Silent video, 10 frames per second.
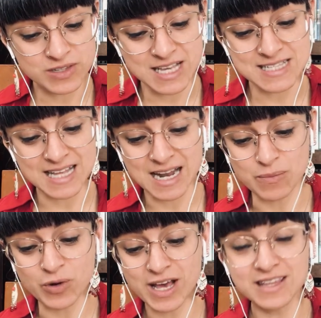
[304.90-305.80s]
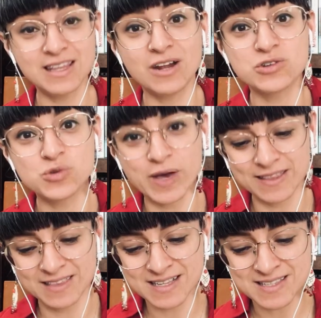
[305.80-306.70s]
hasta la morada de los
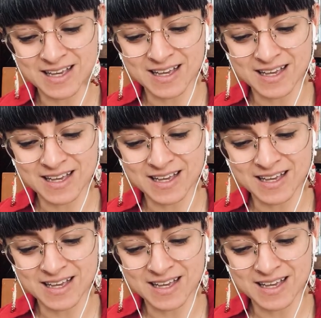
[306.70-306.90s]
duendes